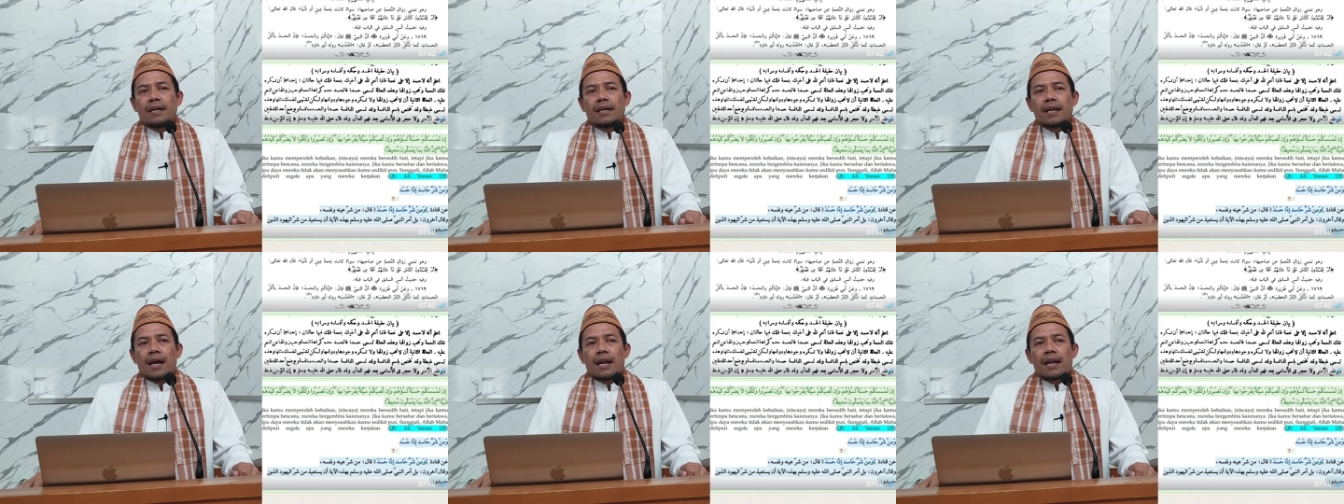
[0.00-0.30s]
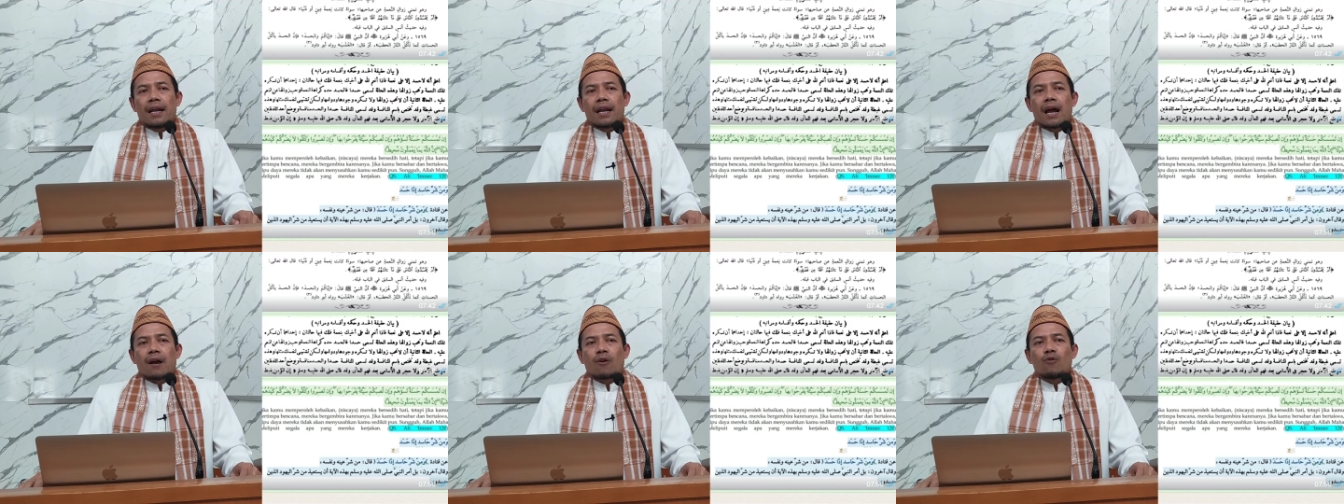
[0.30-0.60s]

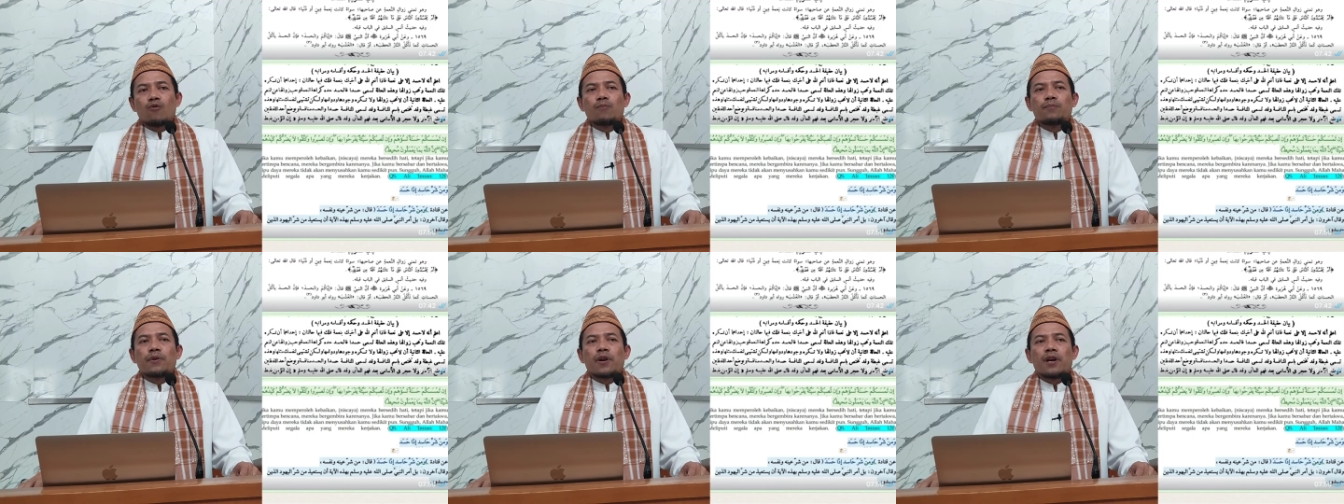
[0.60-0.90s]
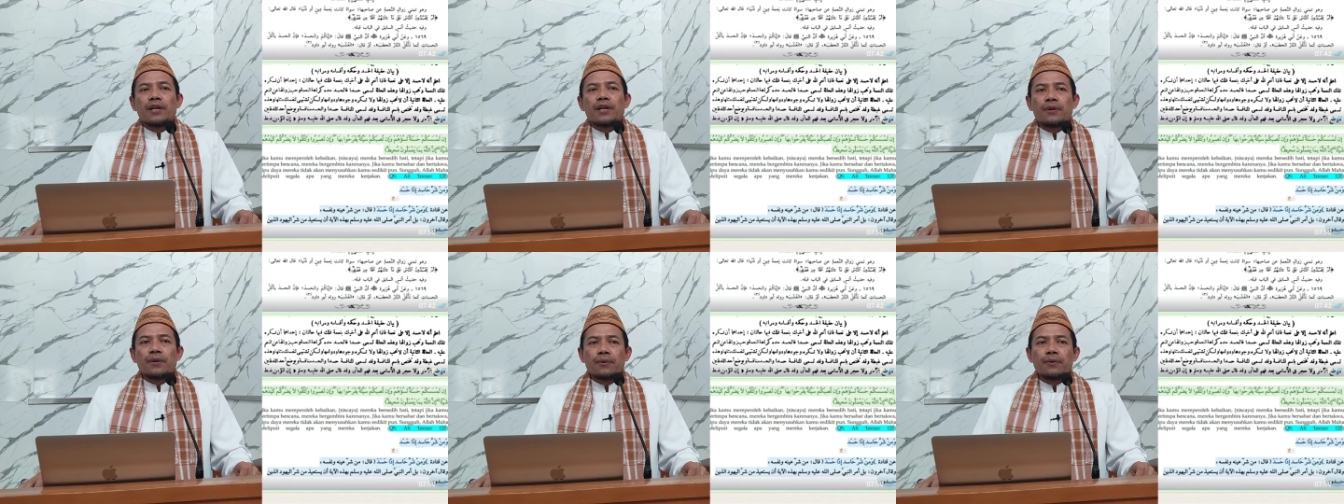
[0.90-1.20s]
dan aku
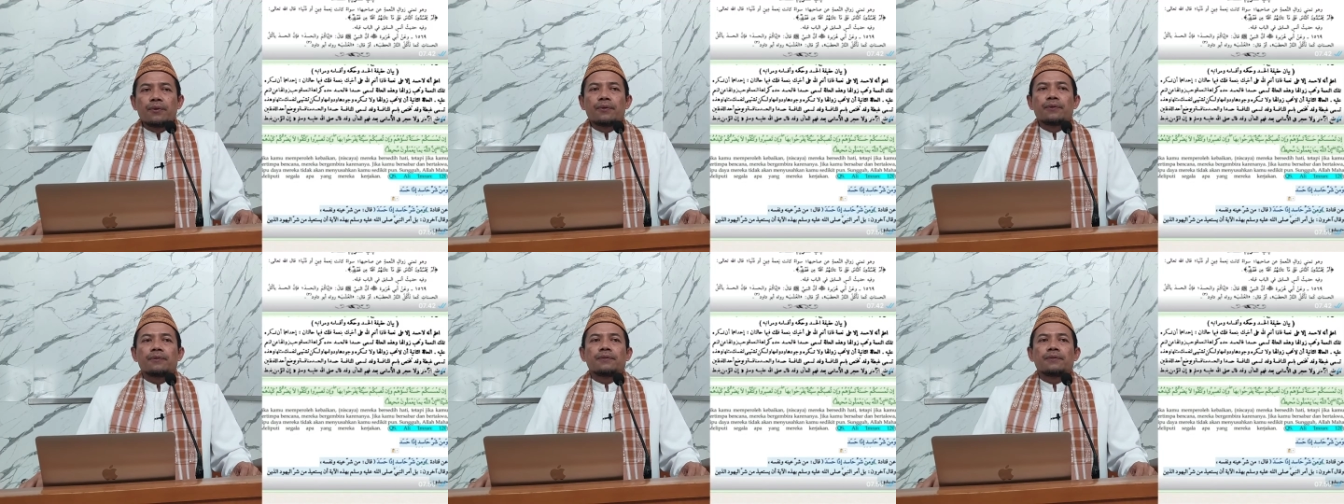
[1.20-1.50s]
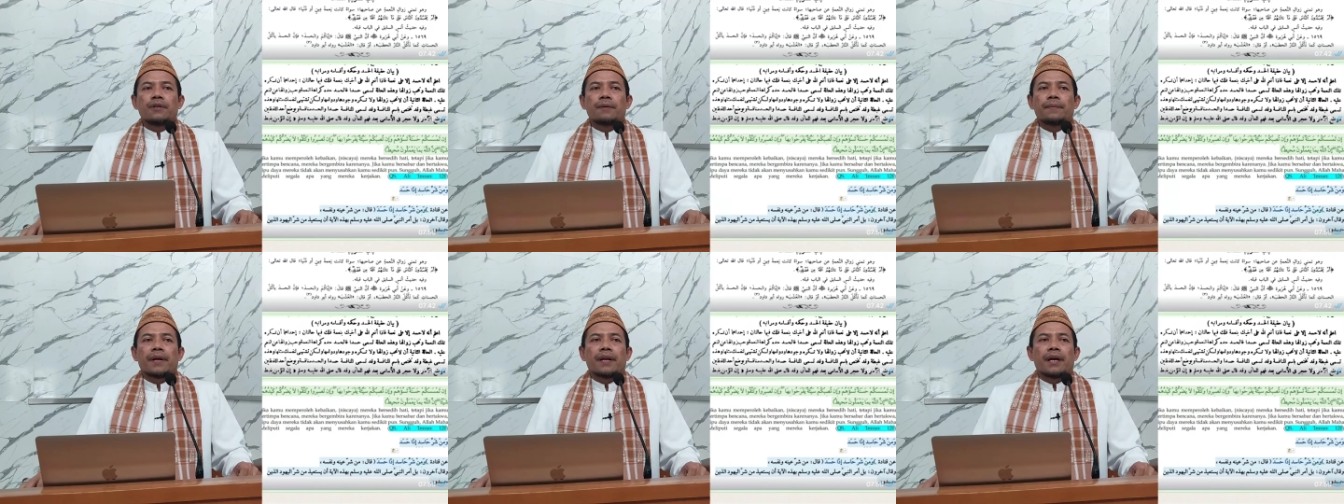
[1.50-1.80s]

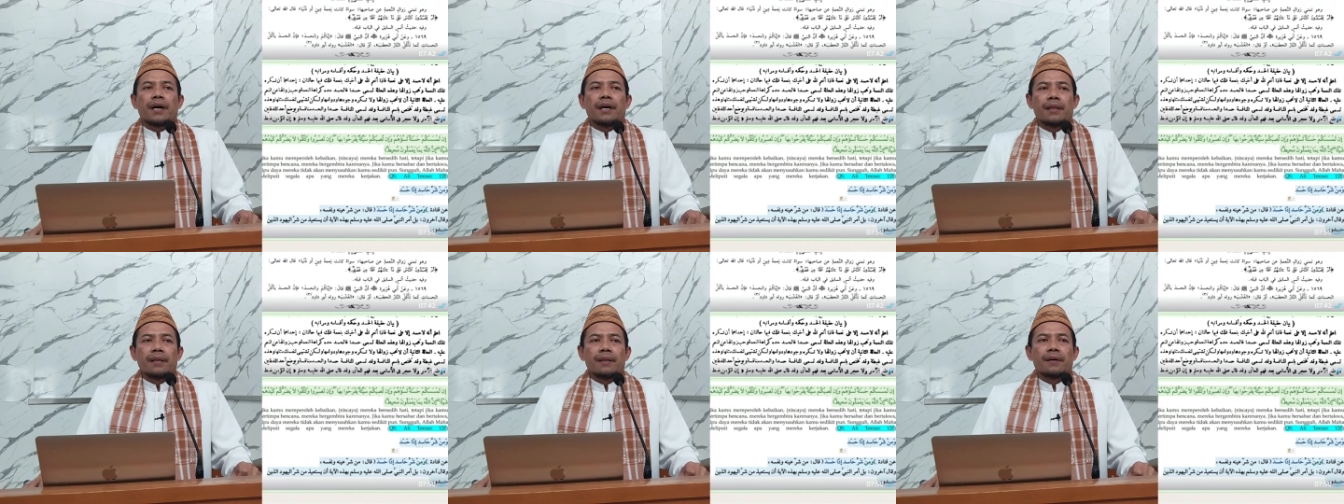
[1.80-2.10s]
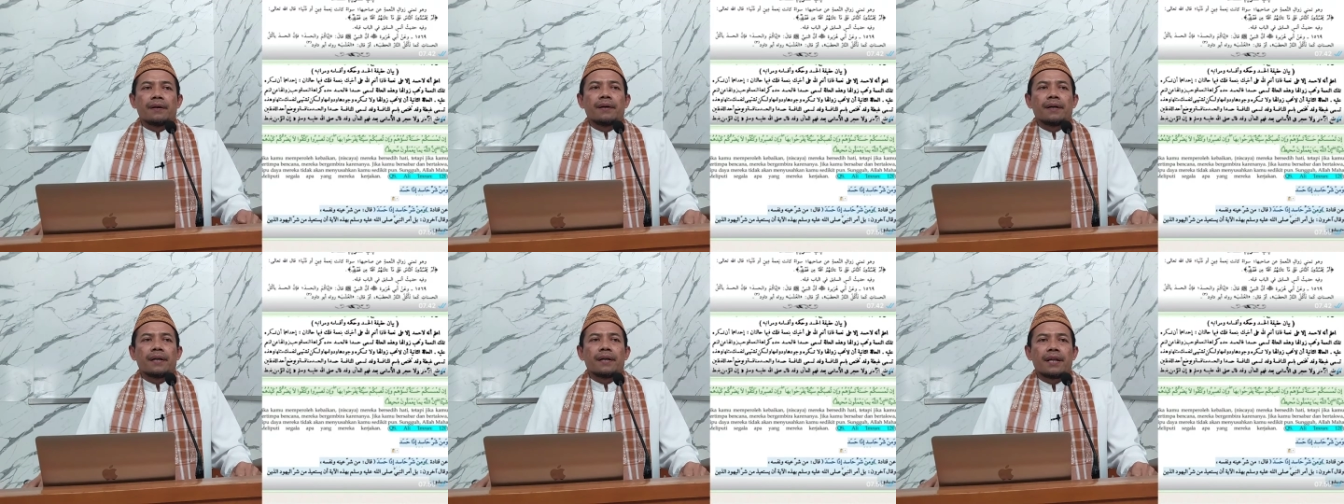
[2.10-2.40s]
berlindung kepada
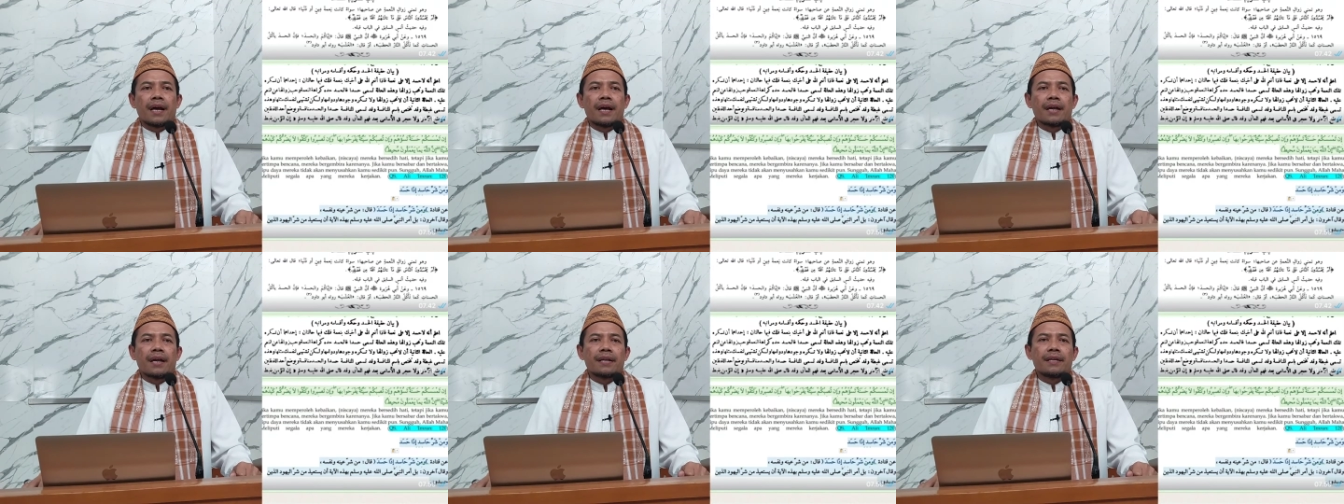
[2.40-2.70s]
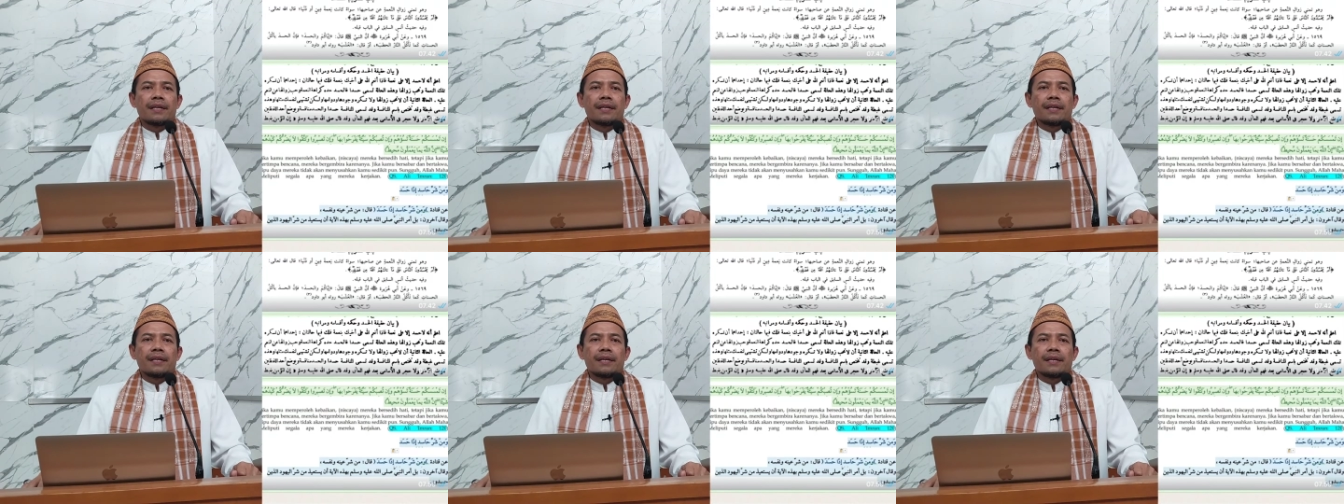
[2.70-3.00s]
Allah
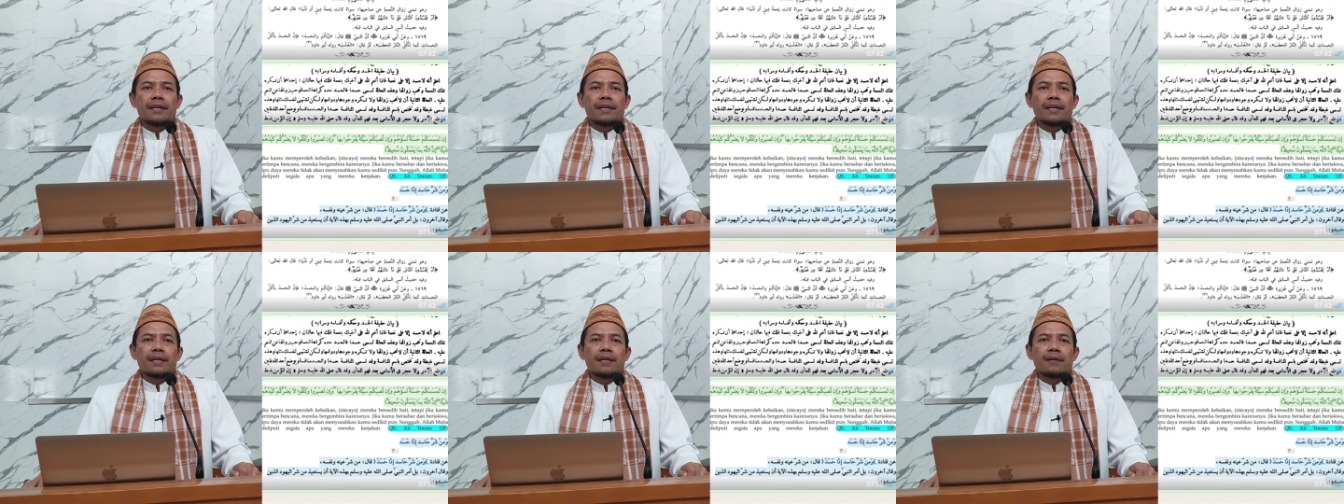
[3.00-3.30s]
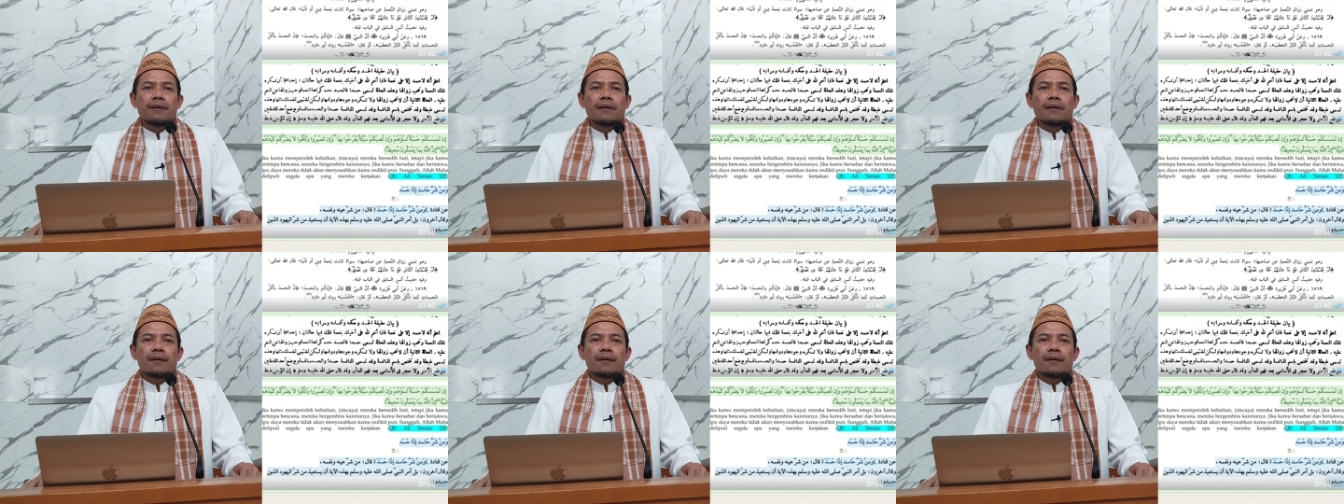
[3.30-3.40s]
dari